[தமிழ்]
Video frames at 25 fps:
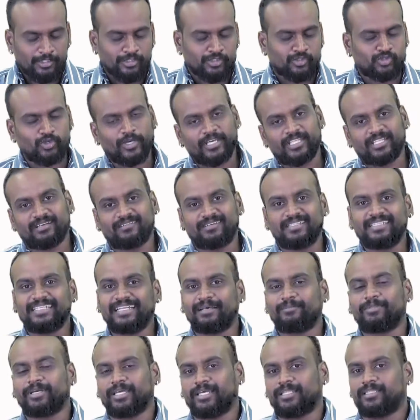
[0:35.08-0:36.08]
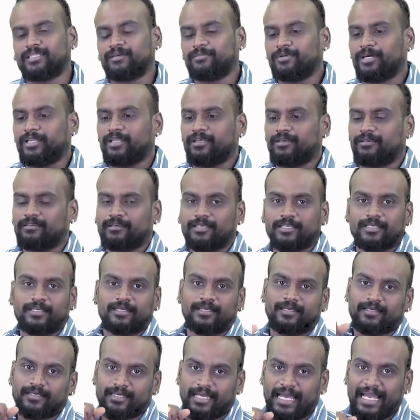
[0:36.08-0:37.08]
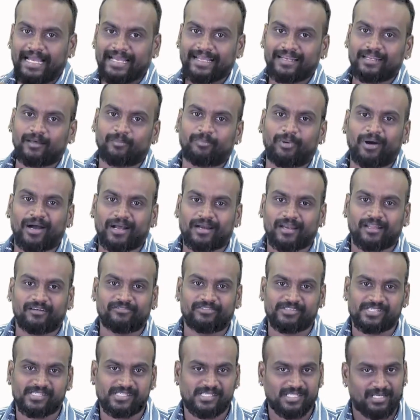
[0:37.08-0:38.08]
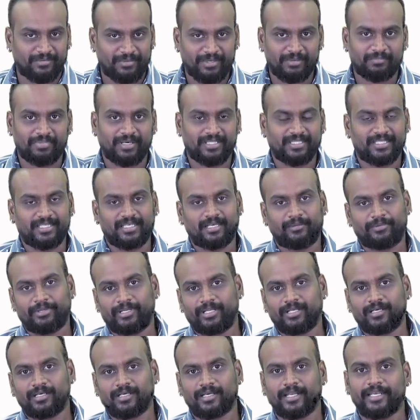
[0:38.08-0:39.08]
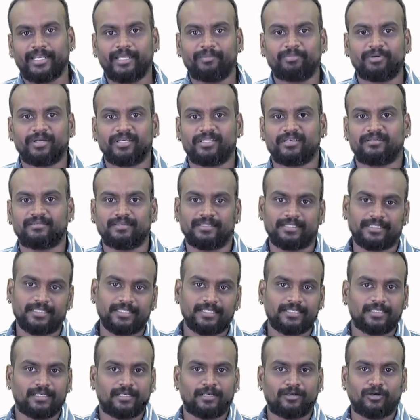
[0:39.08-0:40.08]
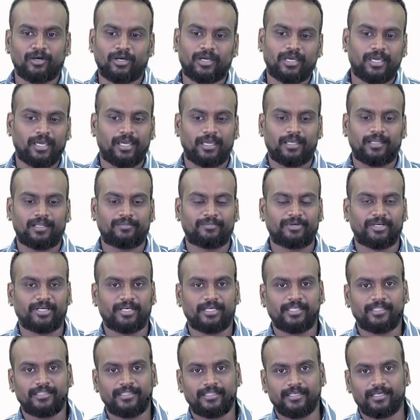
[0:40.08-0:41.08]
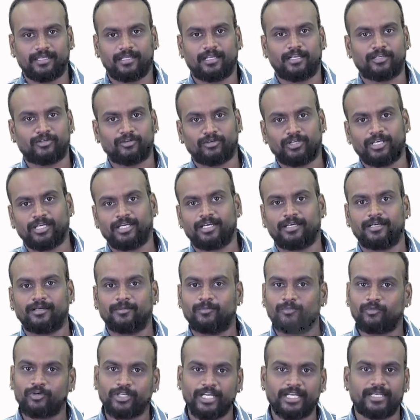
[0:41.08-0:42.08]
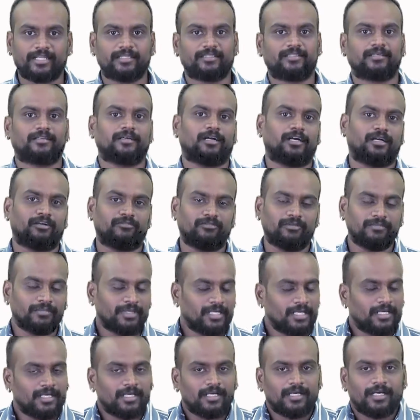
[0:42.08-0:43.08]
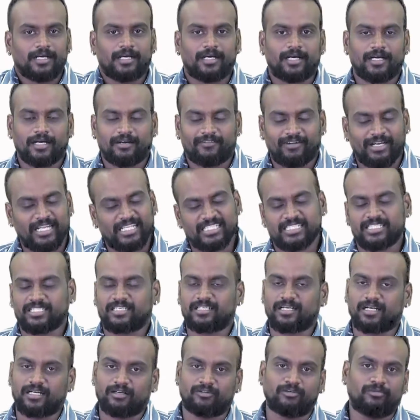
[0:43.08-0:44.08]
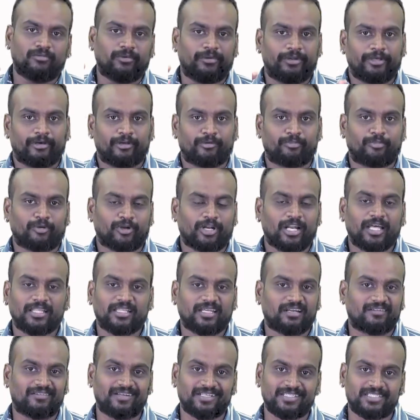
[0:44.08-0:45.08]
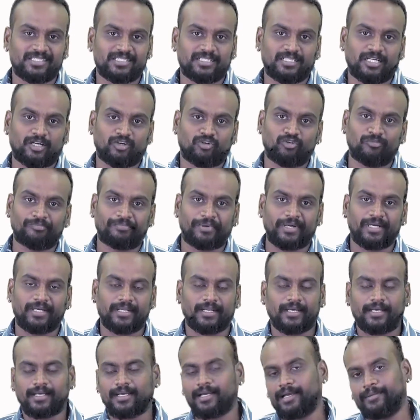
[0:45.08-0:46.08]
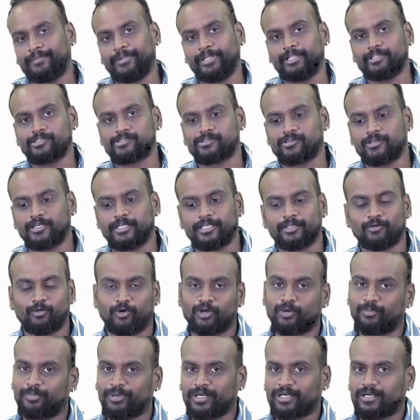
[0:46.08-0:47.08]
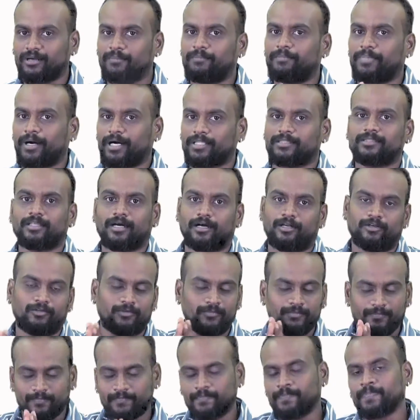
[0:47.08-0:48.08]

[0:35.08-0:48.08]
ஸோ இதை வந்து நம்ம எந்த மாதிரி ஆங்கிளில் பார்க்கலாம் ஃபஸ்ட்டு அப்படின்னு பார்த்தீங்க அப்படின்னா கண்டிப்பாக இதை வந்து ஓகே நம்ம இந்திய நாட்டோட முன்னேற்றத்துக்காகவும் வளர்ச்சிக்காகவும் இப்படி ஒரு பொருளாதார வளர்ச்சிக்காகவும் பண்ணுறாங்க அப்படின்னு சொல்லிட்டு ஒரு பக்கம் பார்த்தாலும்